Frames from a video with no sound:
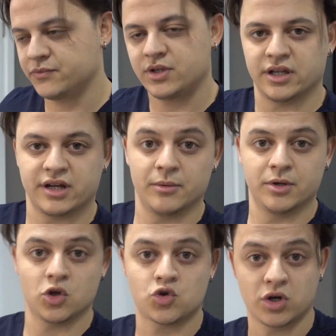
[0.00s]
Kadir
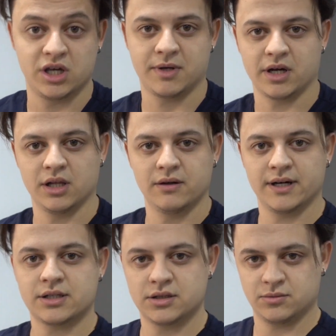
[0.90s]
abinin de çok iyi bir kanalı
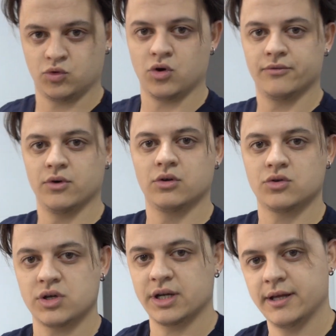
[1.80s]
var bu kuaförlük
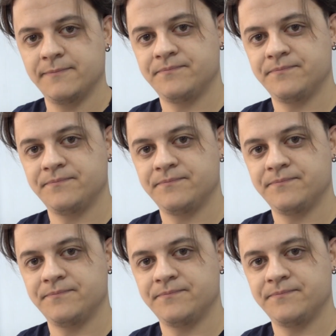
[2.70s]
üzerine.